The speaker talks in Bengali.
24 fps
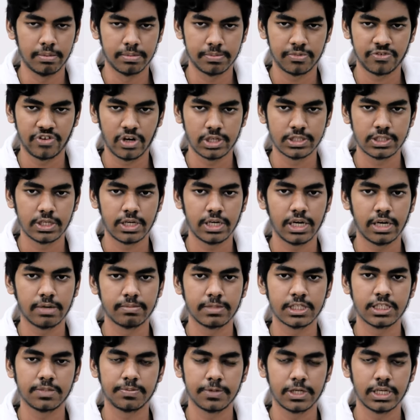ফজরের
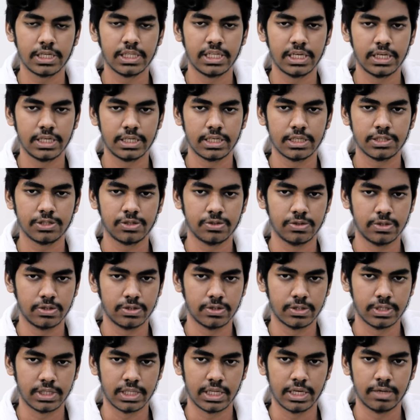নামাজ পড়ে দিনটা শুরু
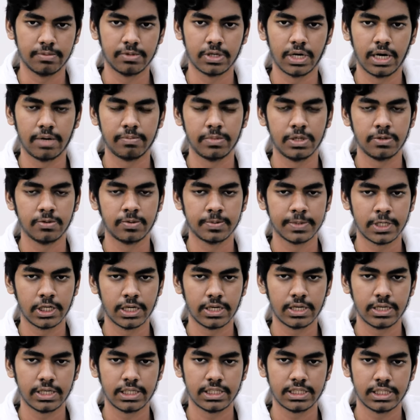করতে এবং আমিও মনে
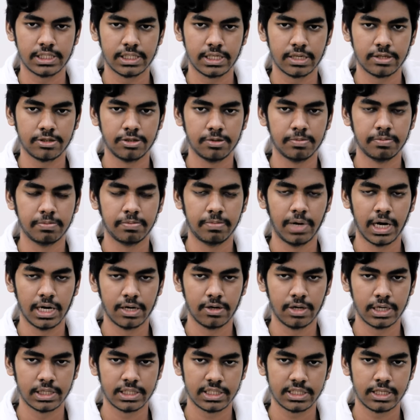করি সেটা খুব ভালো
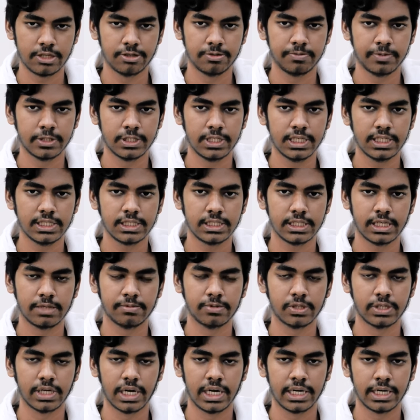একটা উপদেশ
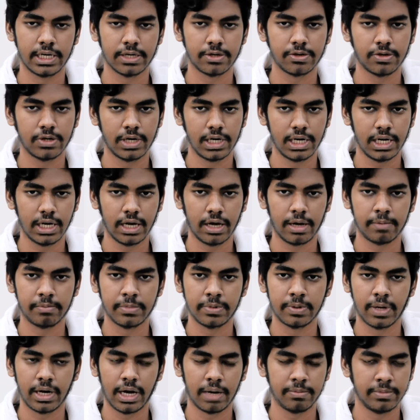এবং এটা করলে আমি
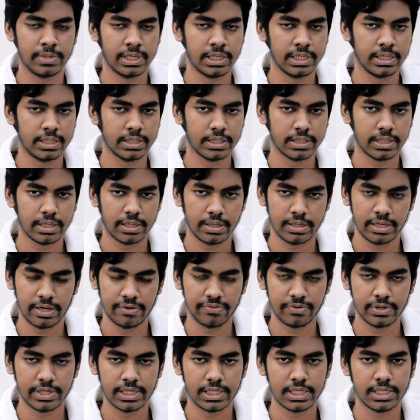আমি
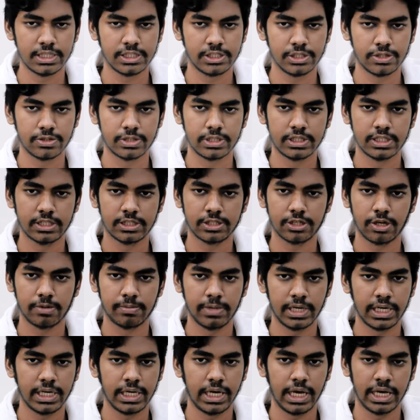ডেফিনেটলি শিওর যে
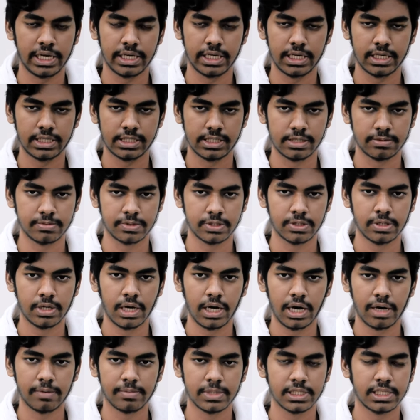সবাই এগিয়ে যাব
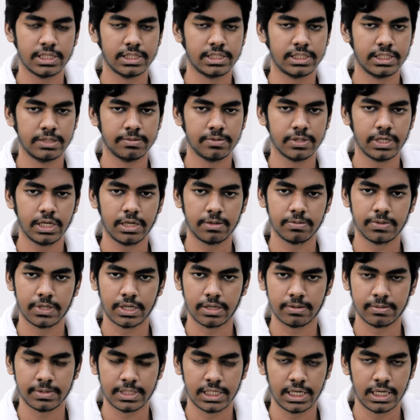আমাদের জীবনে এবং
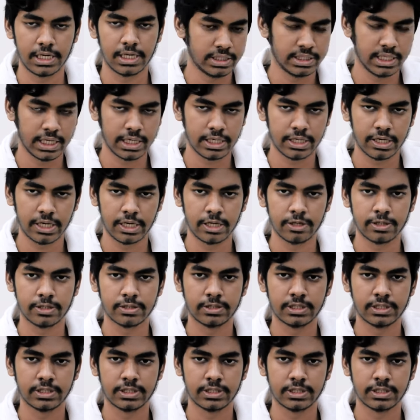আমাদের যে কোনো